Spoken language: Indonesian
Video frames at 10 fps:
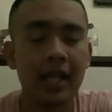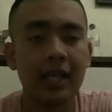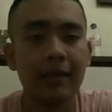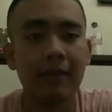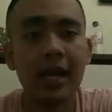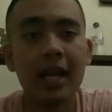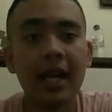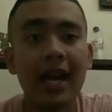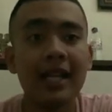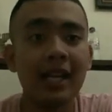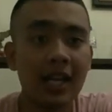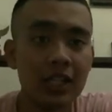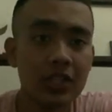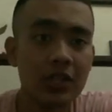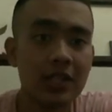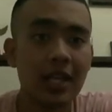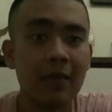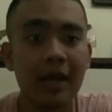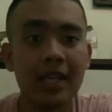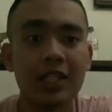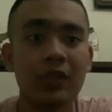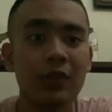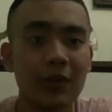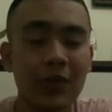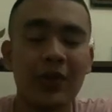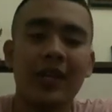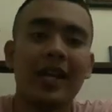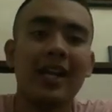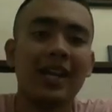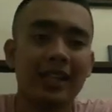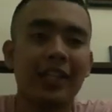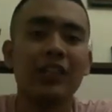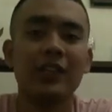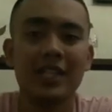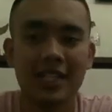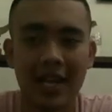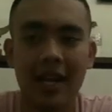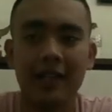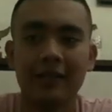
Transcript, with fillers: lima keadilan sosial bagi seluruh rakyat Indonesia.